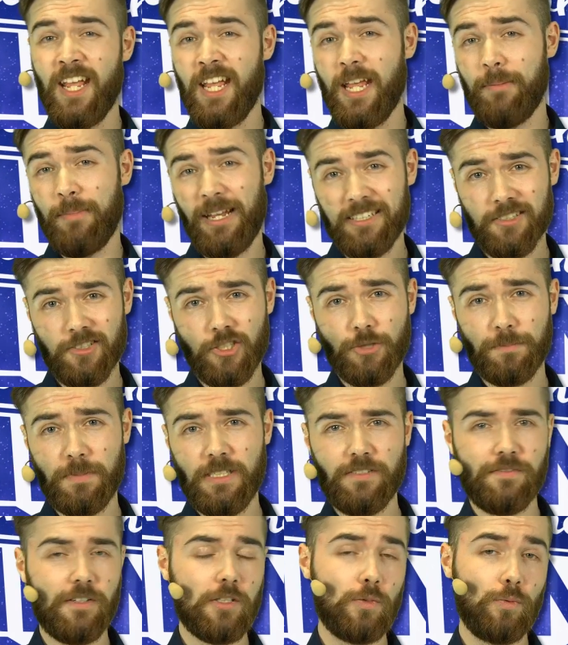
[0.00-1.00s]
Im ersten
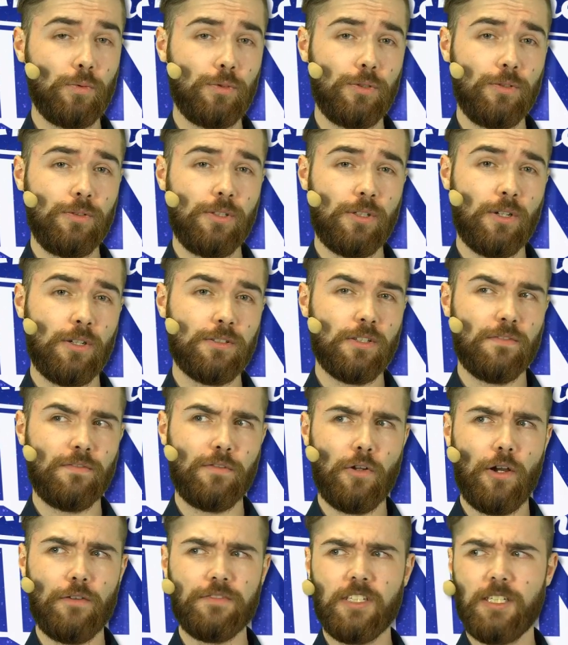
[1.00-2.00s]
Spiel versuchte Unicorns of
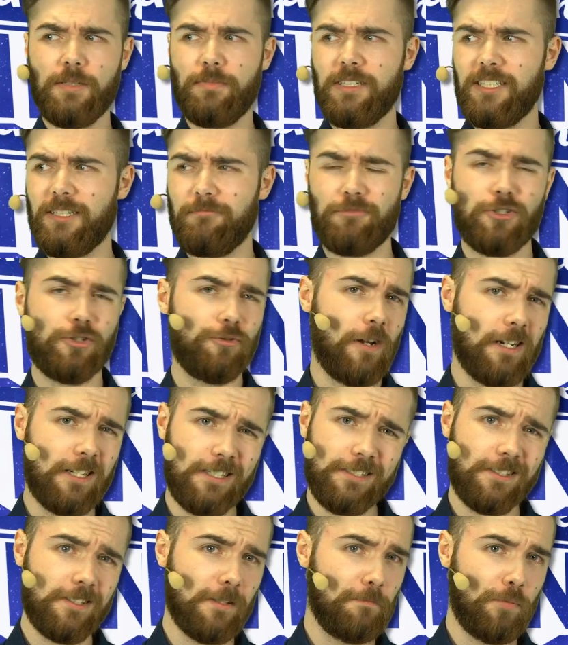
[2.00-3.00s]
Love sich mit einem
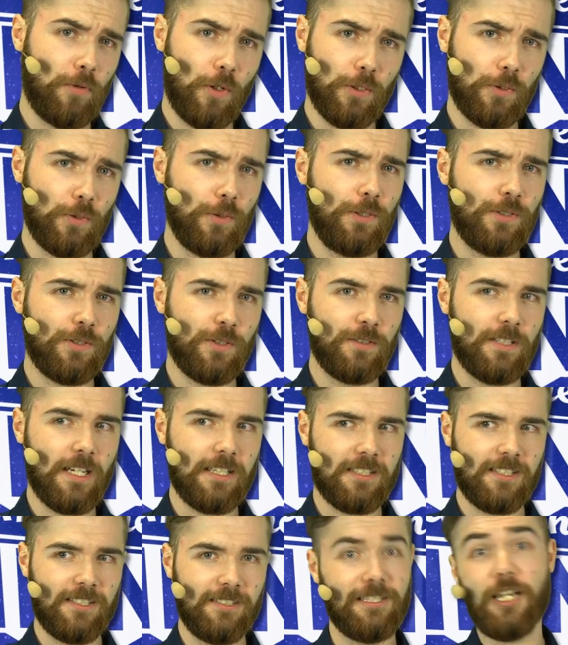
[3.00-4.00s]
Trundle-Support
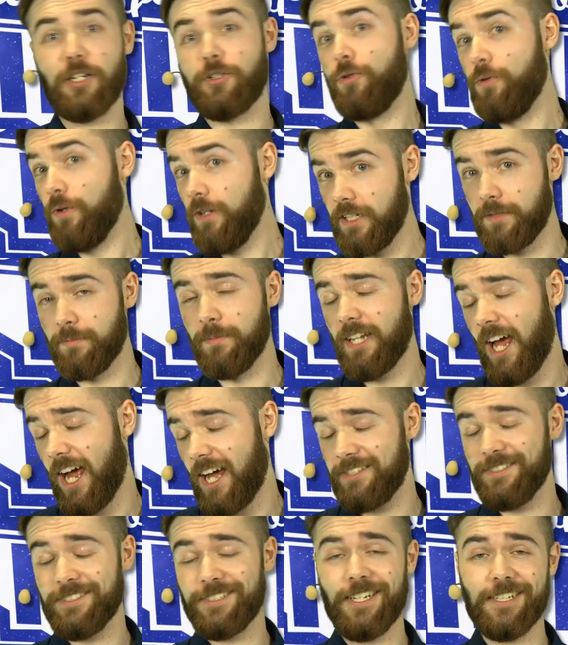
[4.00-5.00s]
durchzusetzen, natürlich mit
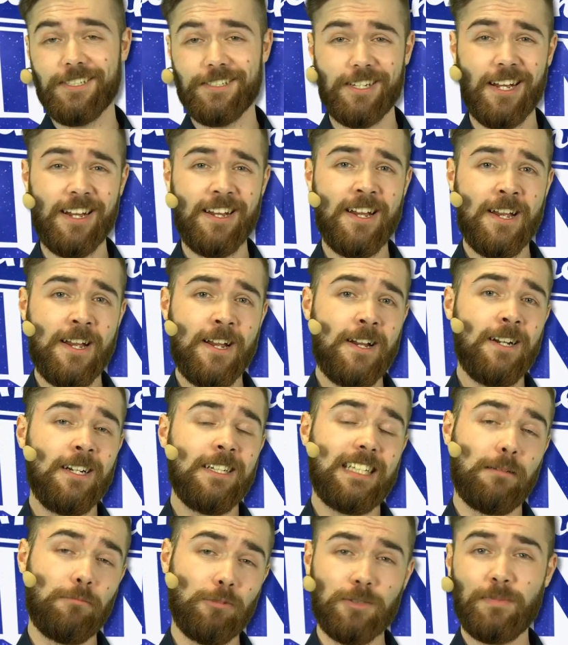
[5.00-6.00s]
Abendsensor.
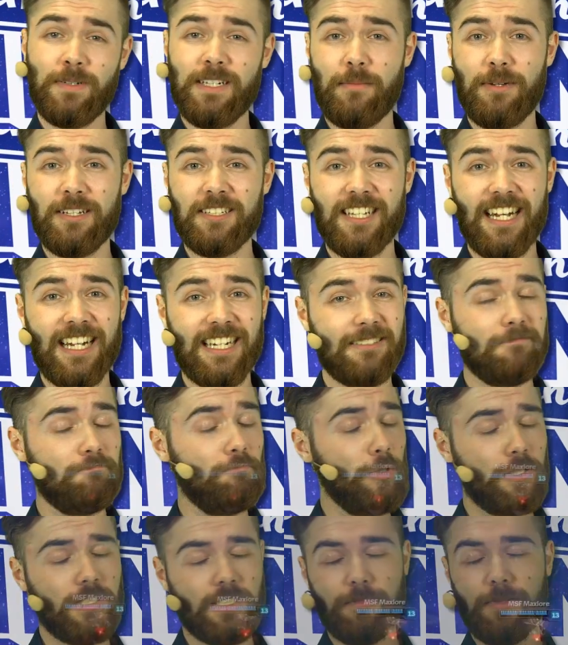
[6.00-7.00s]
Da muss man aber sagen,
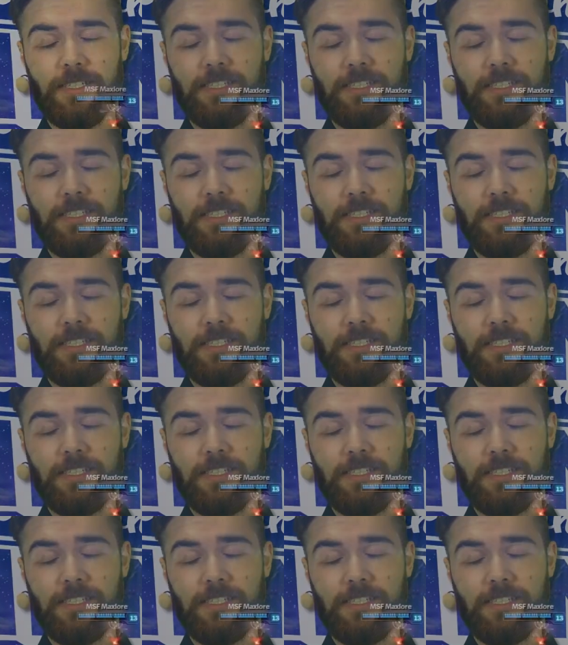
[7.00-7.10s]
musste man